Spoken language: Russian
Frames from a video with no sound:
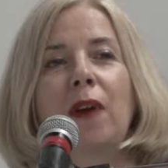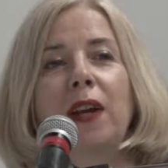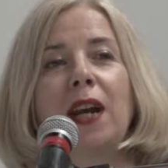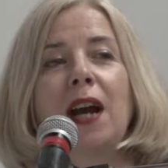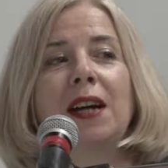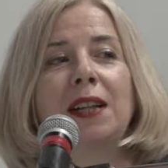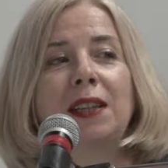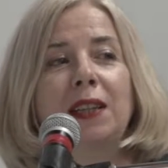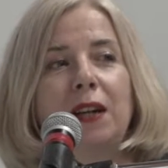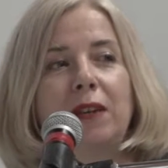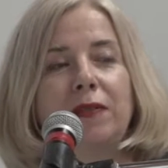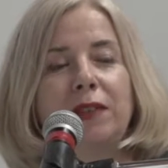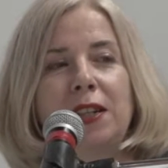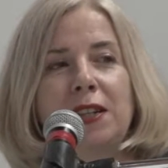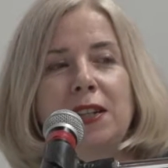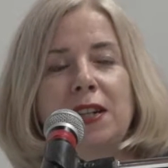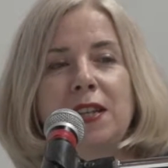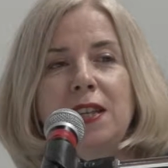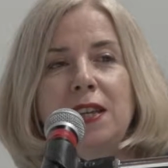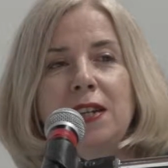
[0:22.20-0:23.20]
говоря, о
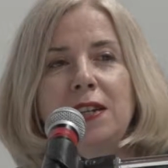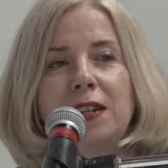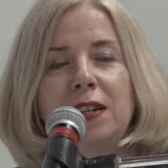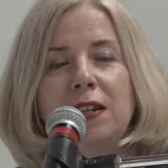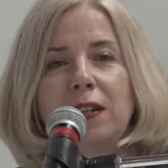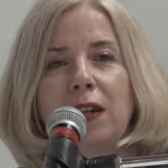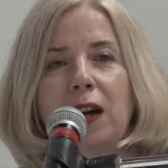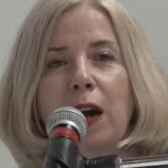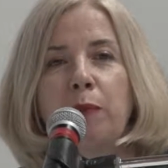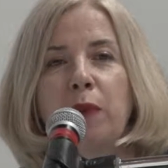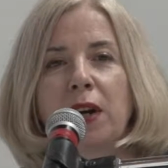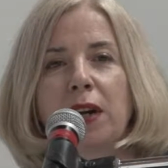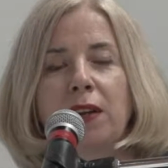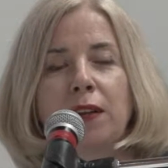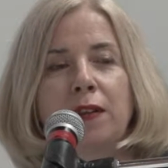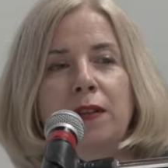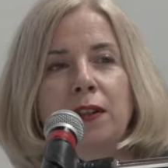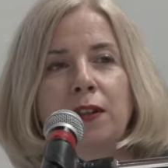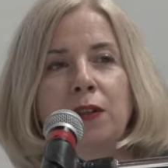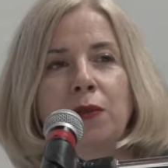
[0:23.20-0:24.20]
главных книгах об
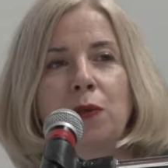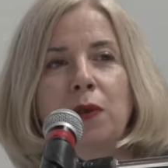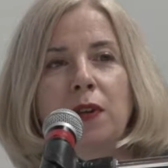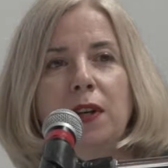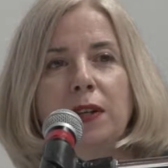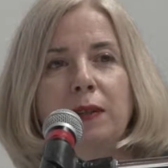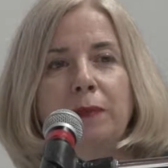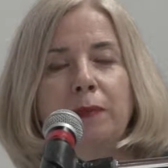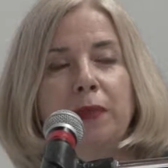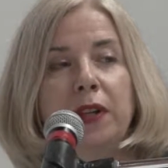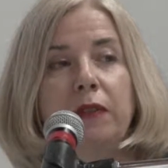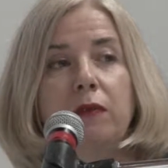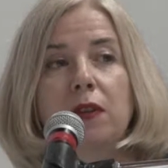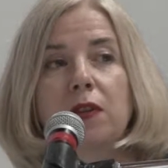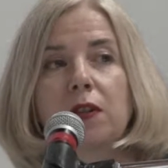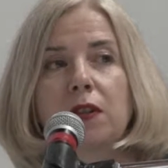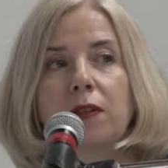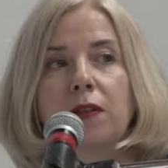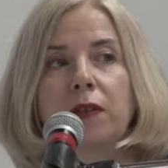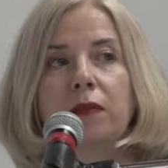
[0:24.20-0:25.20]
архитектуре,
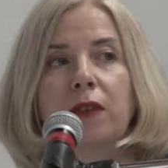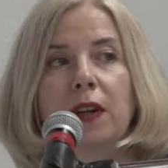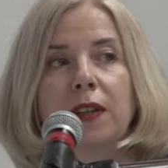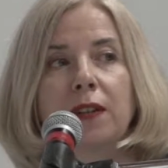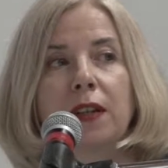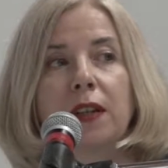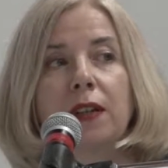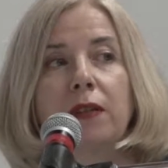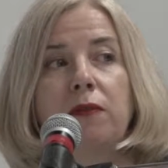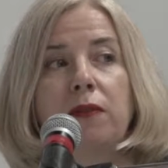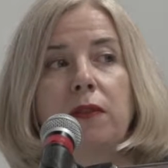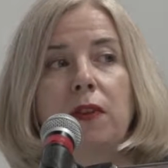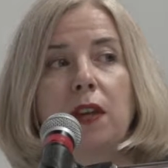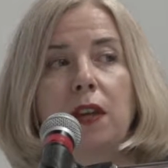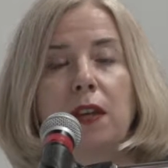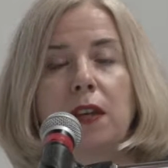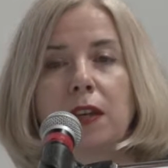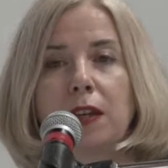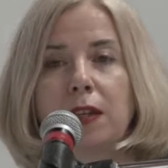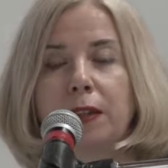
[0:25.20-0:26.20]
появившихся в 20
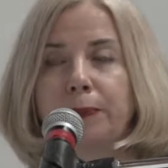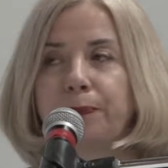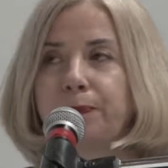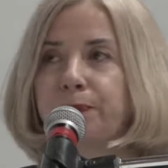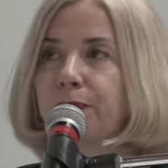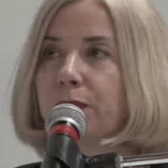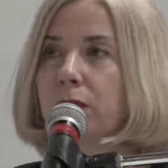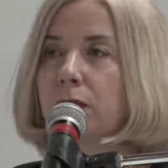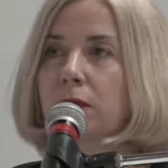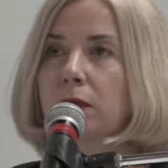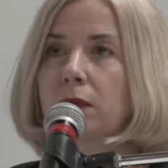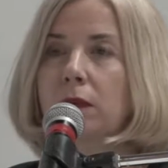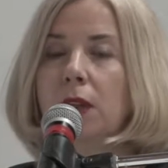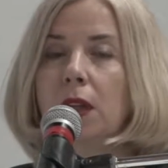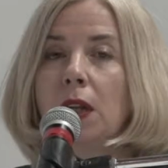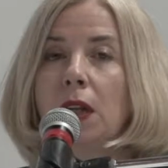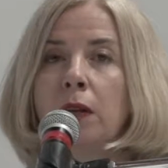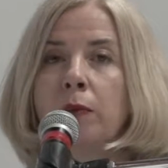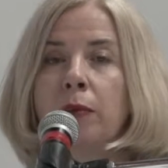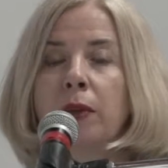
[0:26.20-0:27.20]
веке –
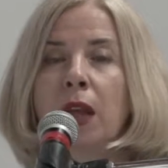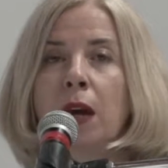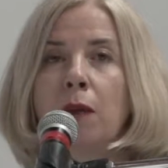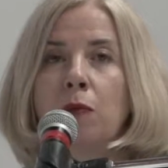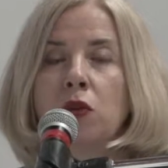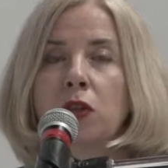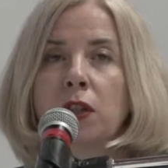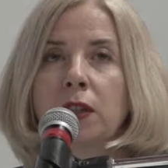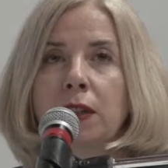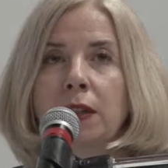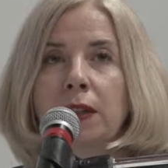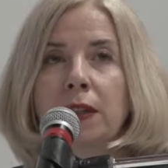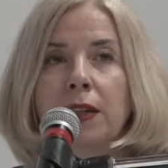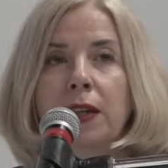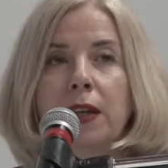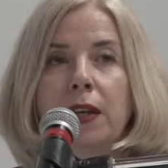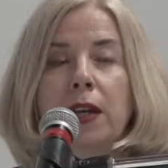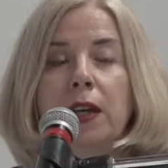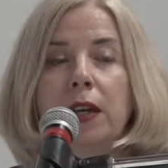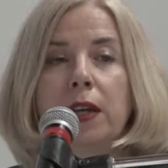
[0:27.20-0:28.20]
потому что
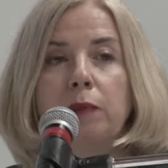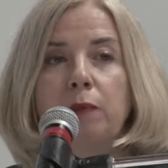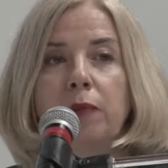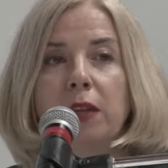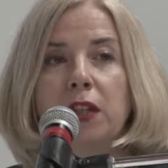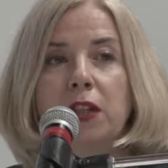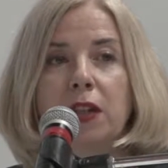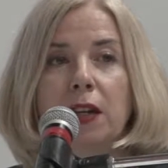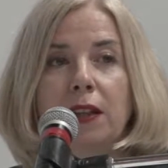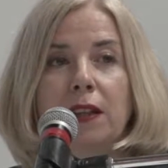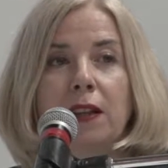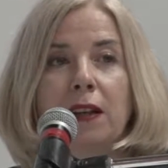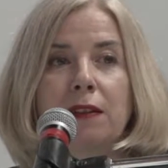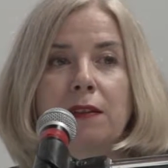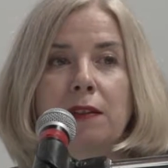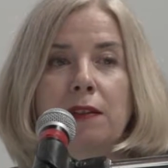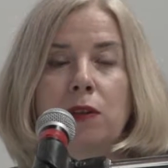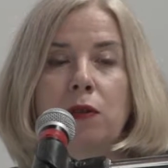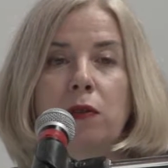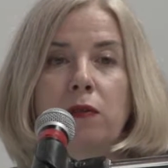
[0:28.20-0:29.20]
печатное
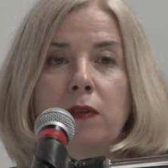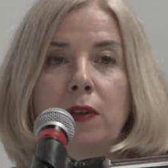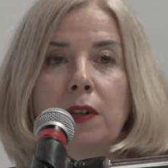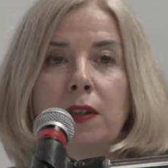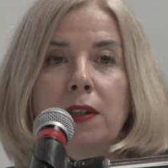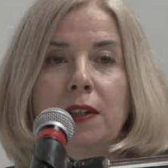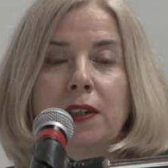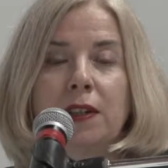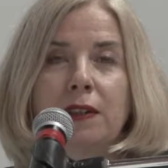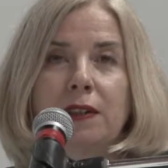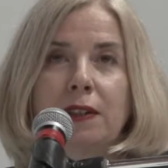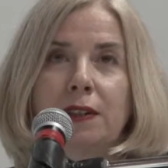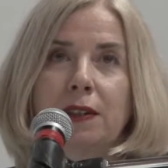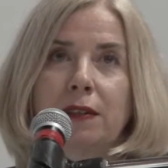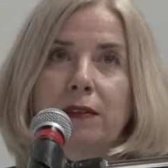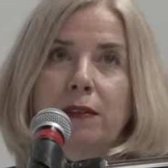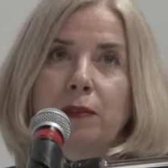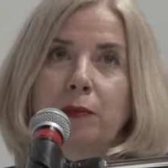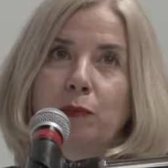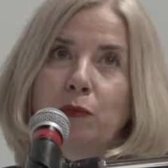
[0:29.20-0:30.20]
слово
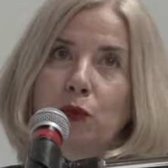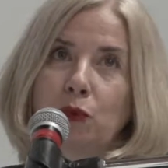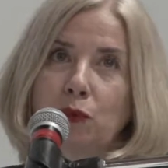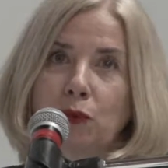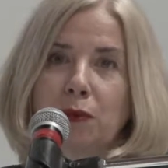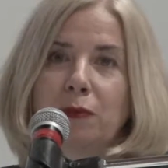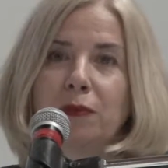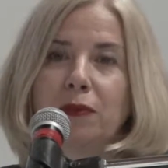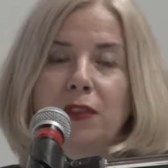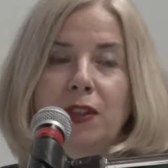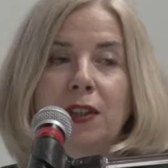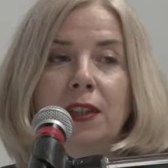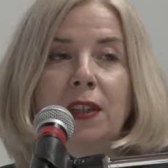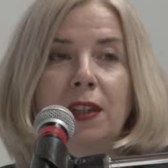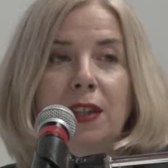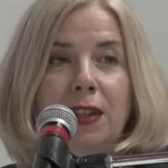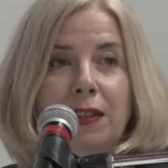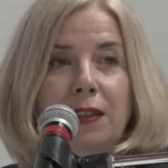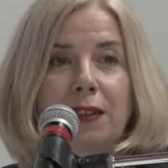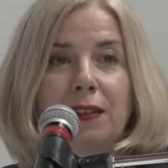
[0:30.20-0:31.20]
э, ну,
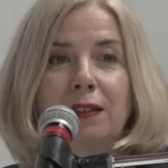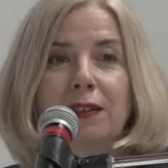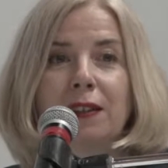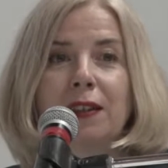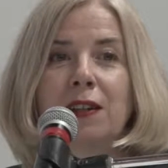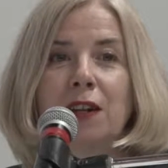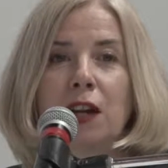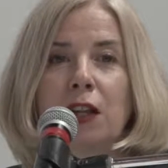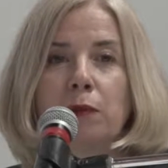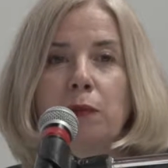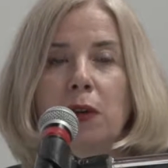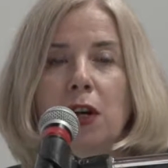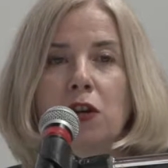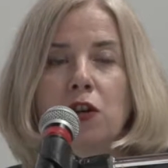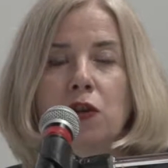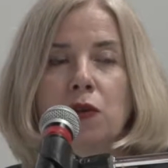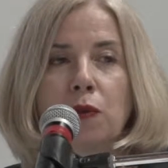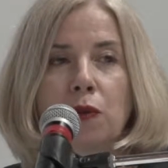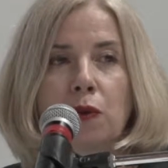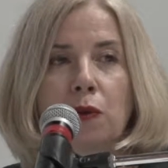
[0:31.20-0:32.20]
всегда играло
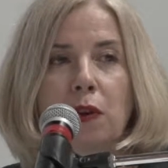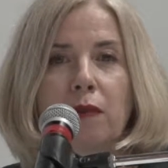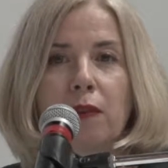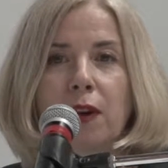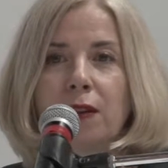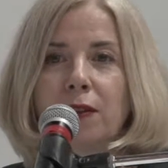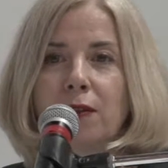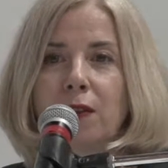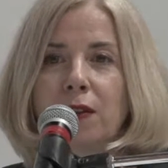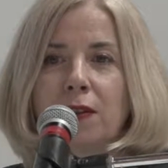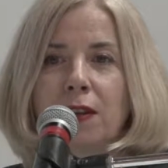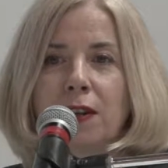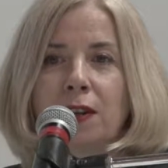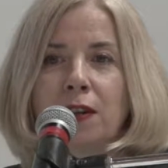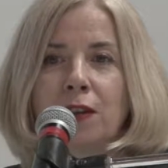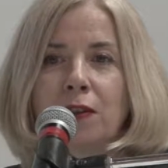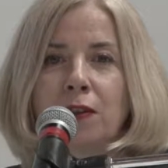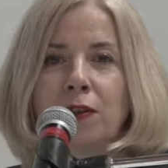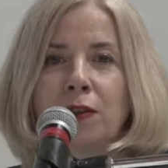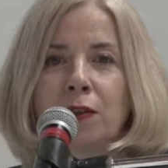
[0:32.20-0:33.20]
большую роль в развитии
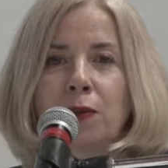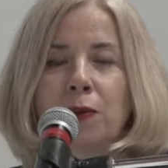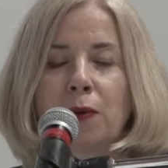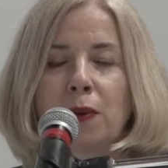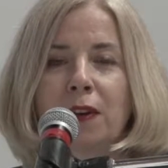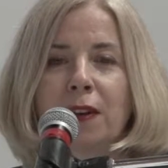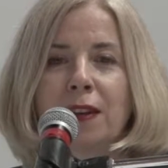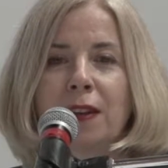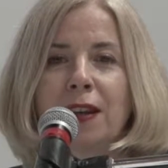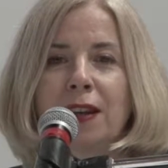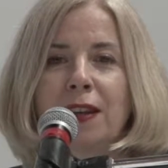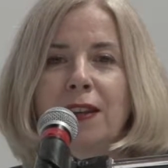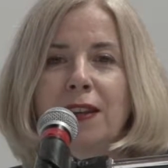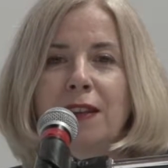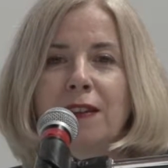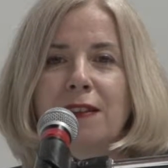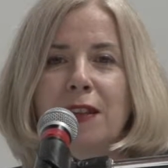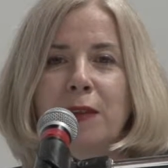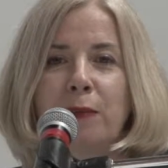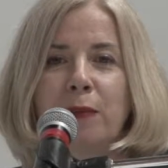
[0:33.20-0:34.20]
архитектуры. Да?
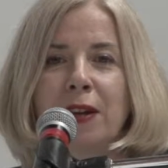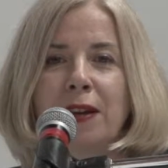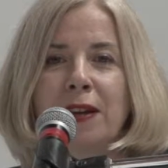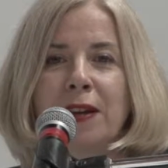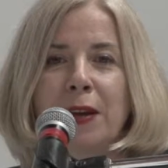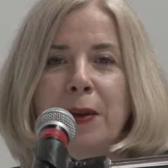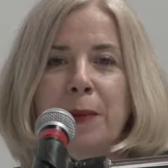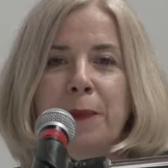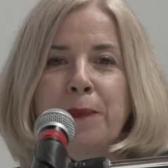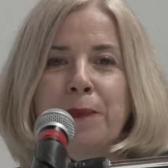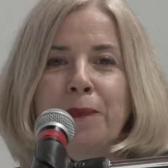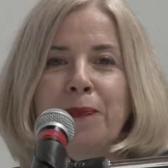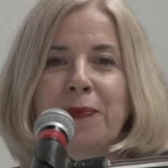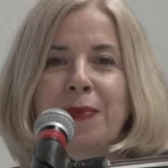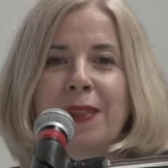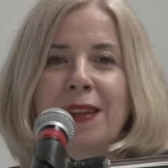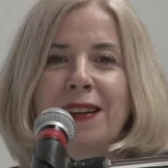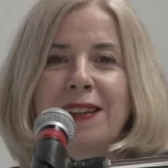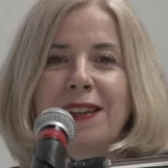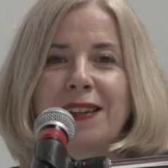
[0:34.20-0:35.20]
Если бы
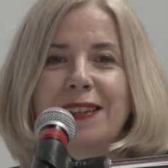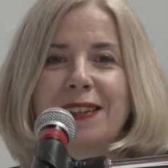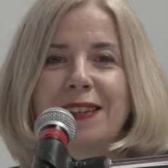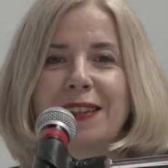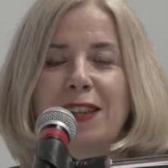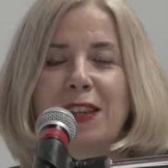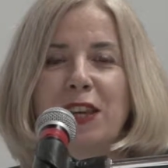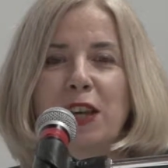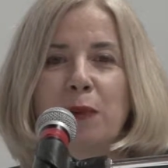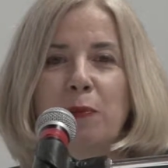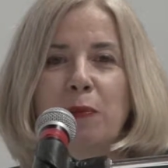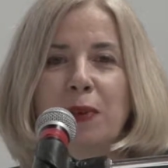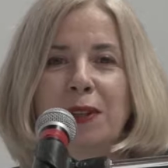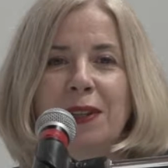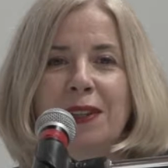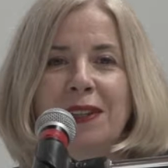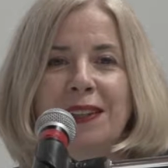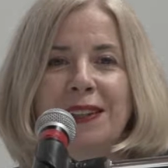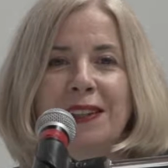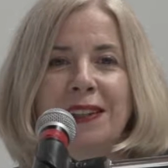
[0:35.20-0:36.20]
э, не
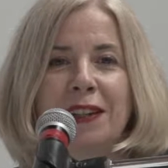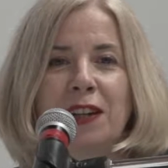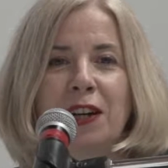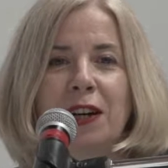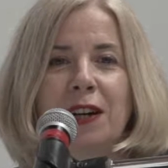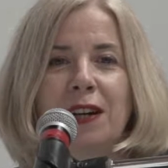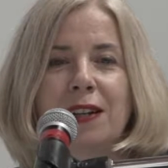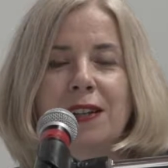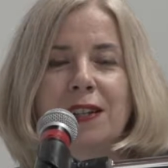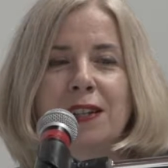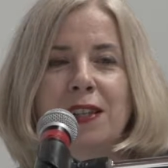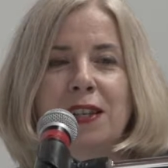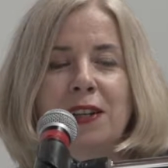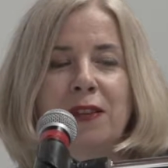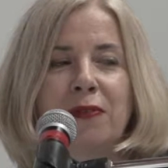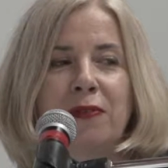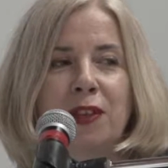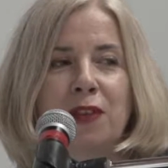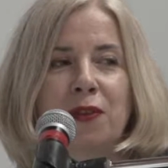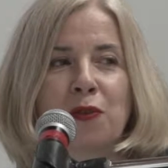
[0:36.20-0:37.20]
было э,
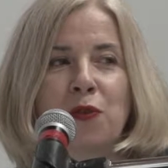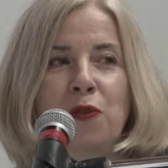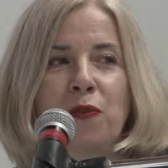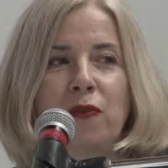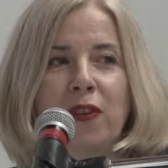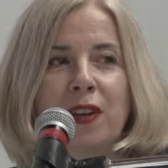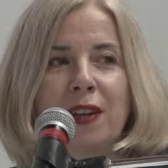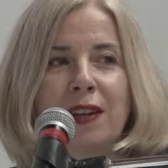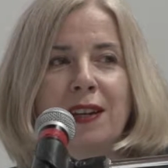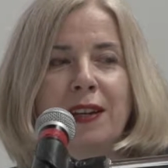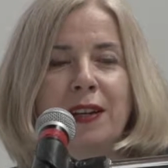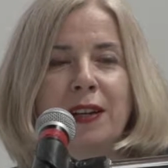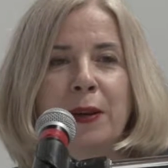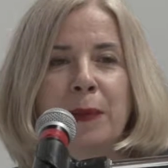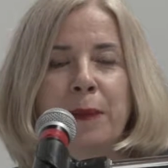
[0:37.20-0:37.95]
книг Витрувия,